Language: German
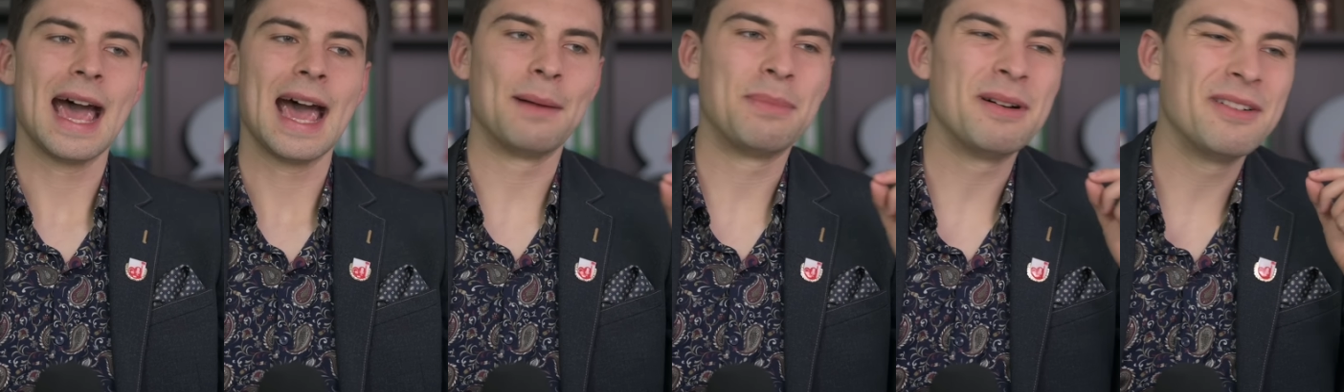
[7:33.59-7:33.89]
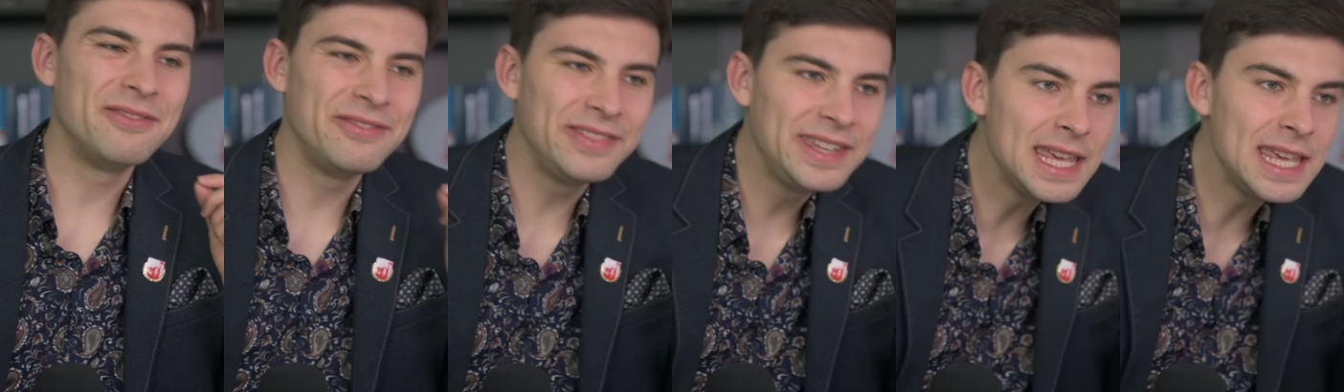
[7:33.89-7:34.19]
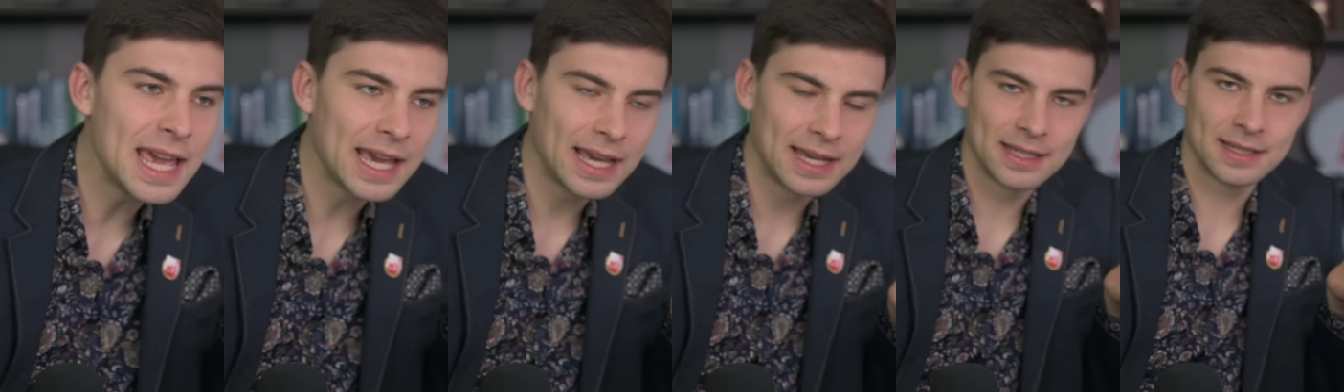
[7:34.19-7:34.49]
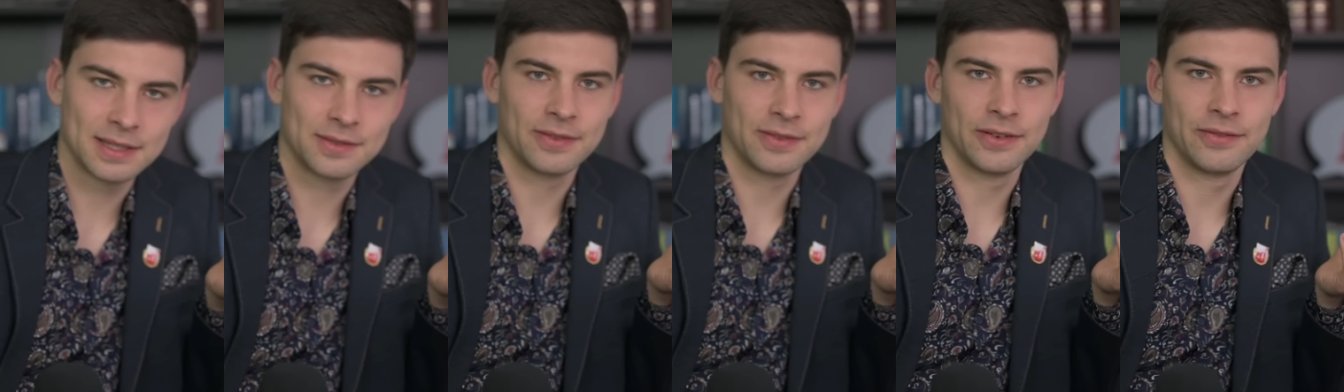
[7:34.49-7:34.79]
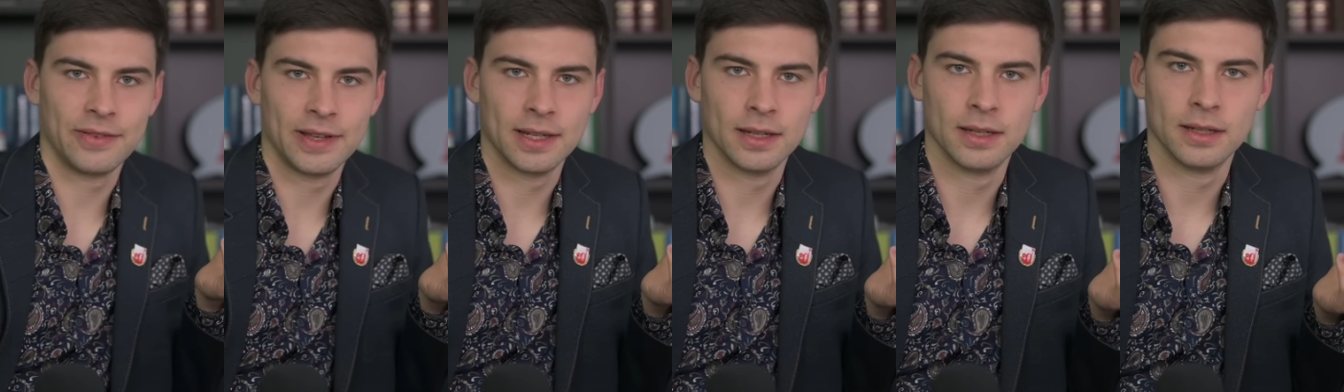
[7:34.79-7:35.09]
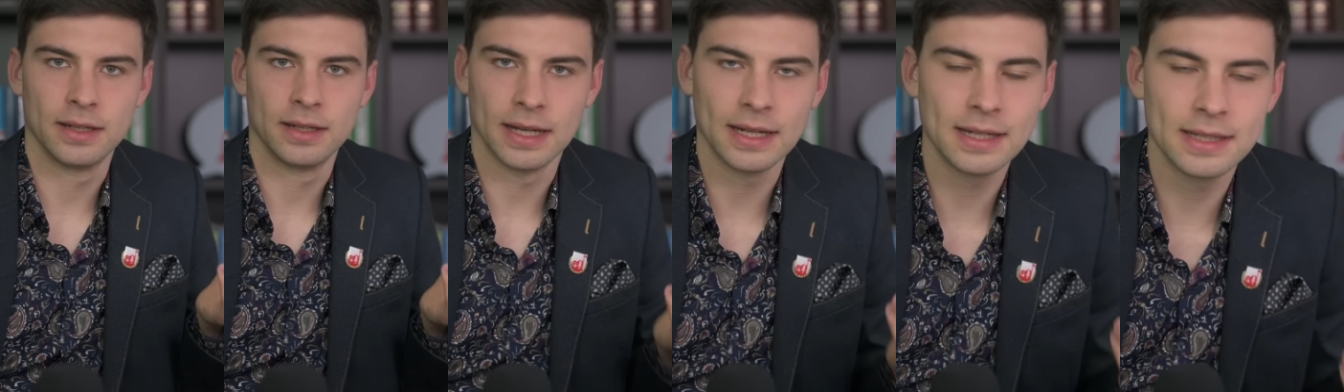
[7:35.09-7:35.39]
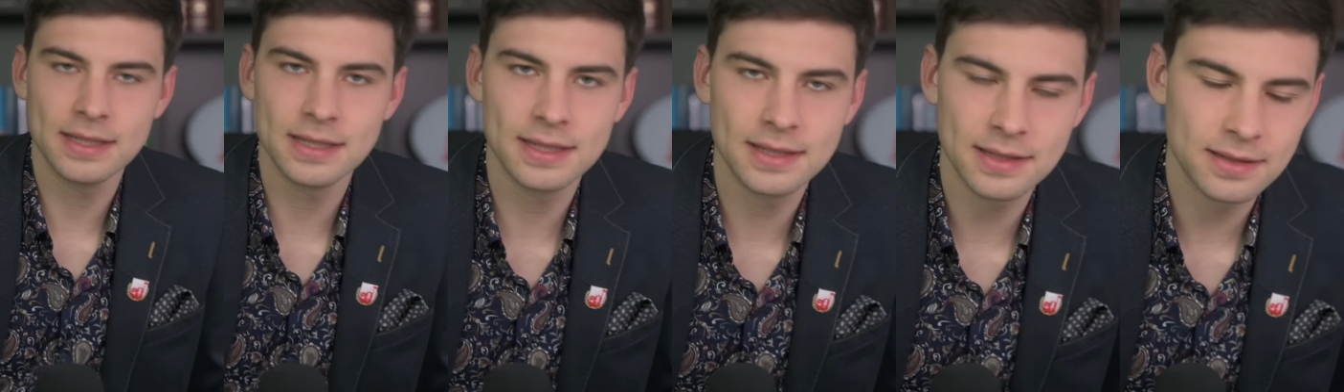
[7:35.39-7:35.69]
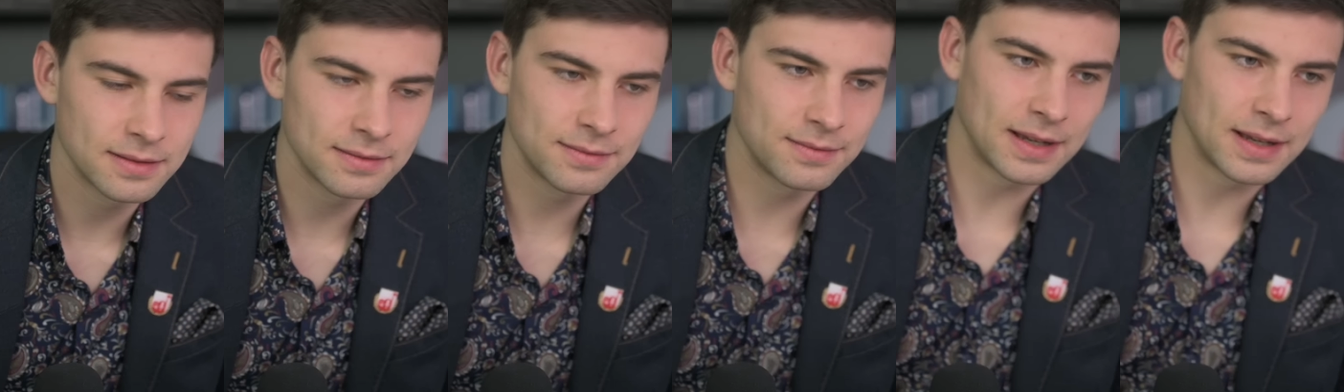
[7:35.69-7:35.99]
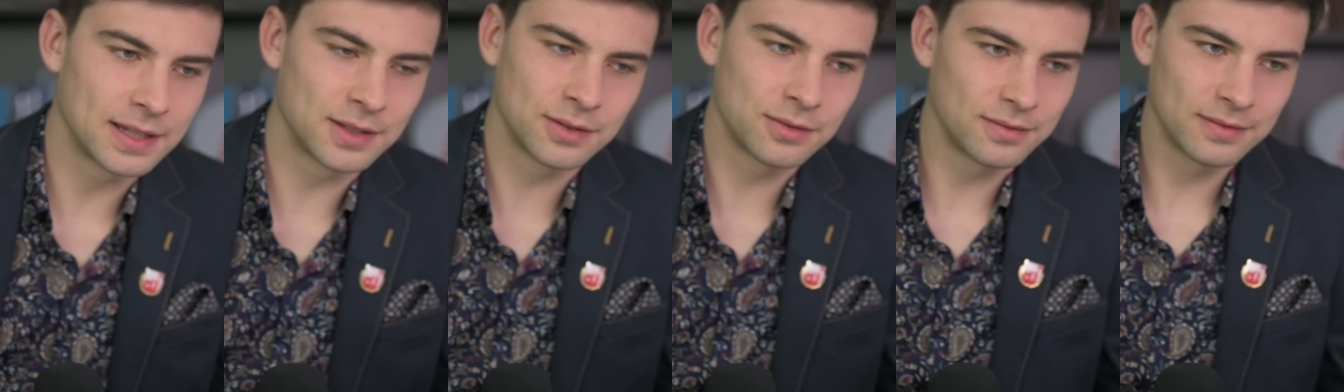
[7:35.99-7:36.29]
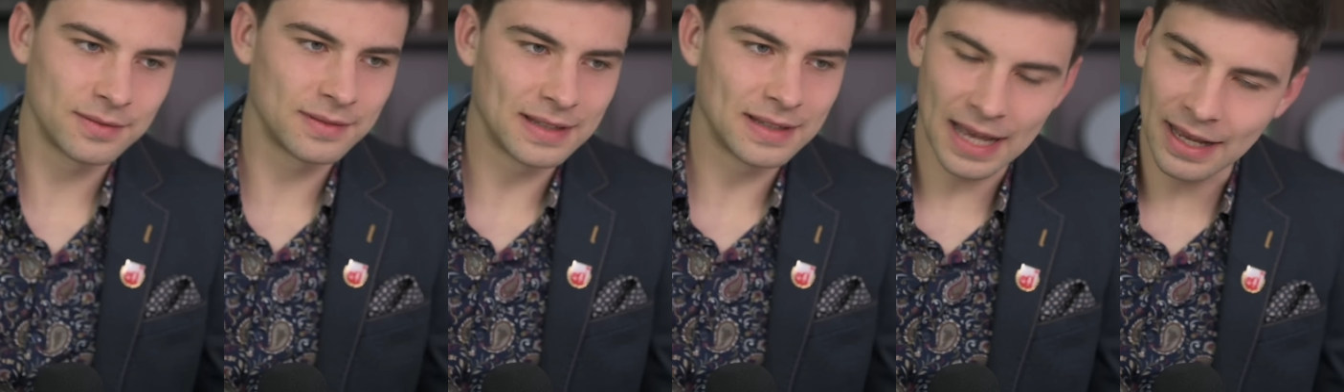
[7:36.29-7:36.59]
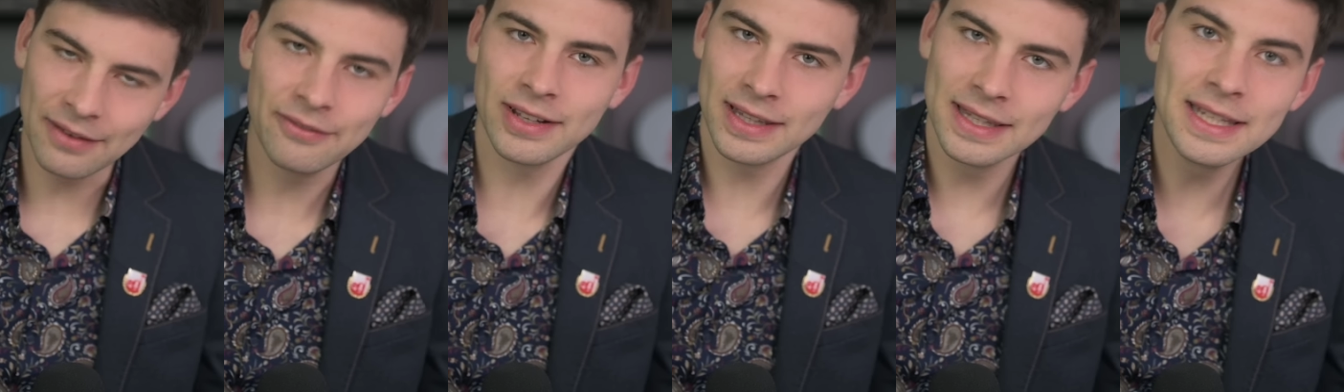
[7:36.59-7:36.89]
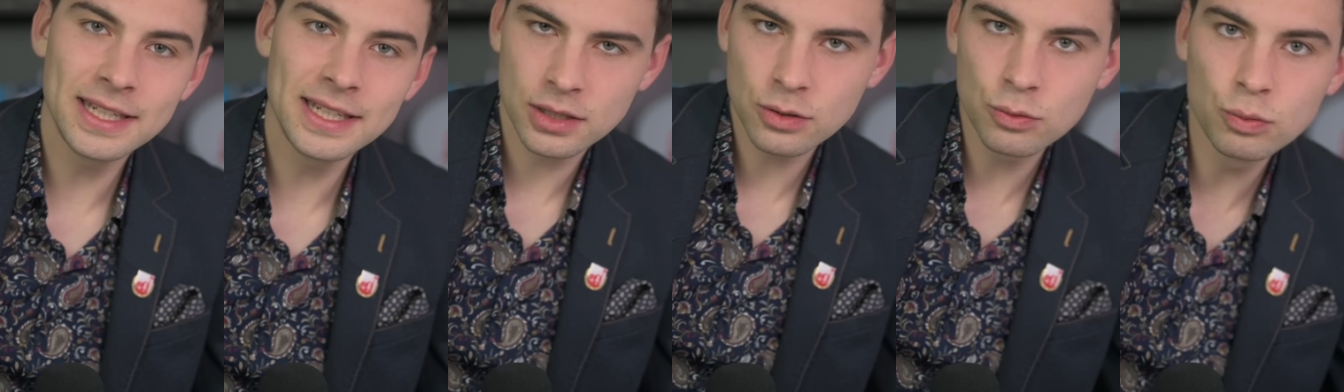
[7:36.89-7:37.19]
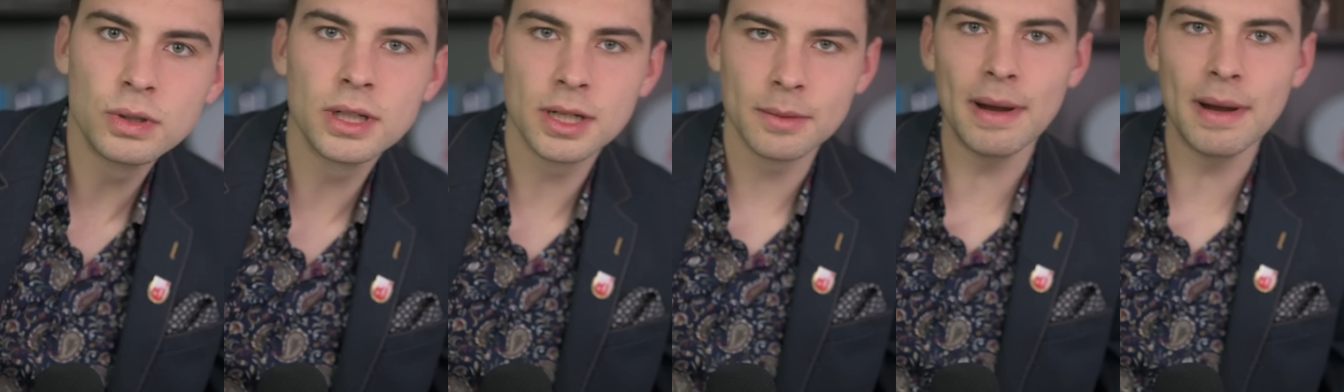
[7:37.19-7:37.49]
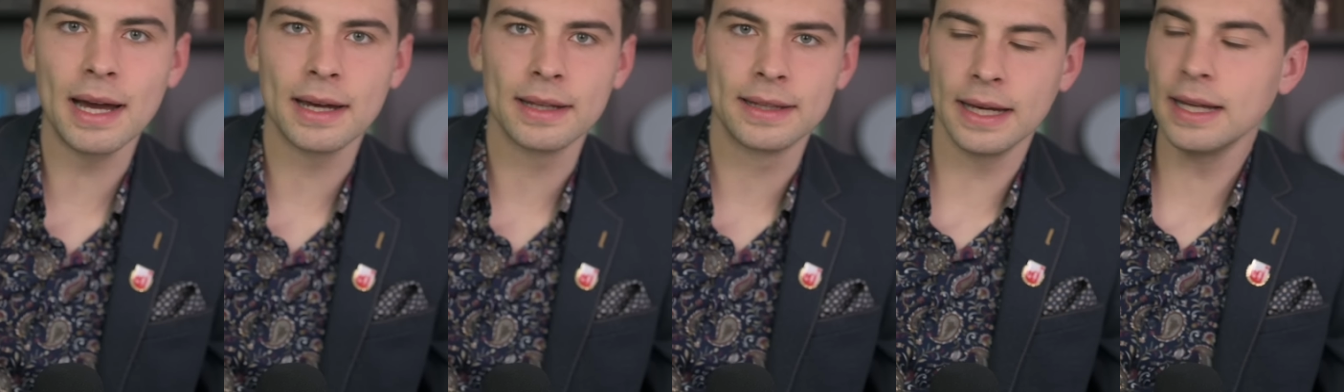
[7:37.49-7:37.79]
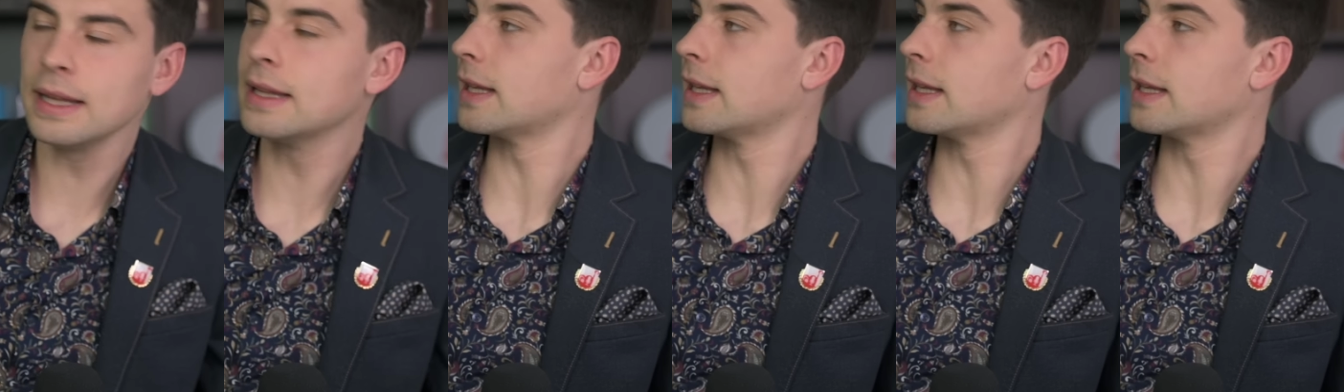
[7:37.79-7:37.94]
Aber wie er es verwendet, ja, das ist also einfach nicht gut gemacht, ja.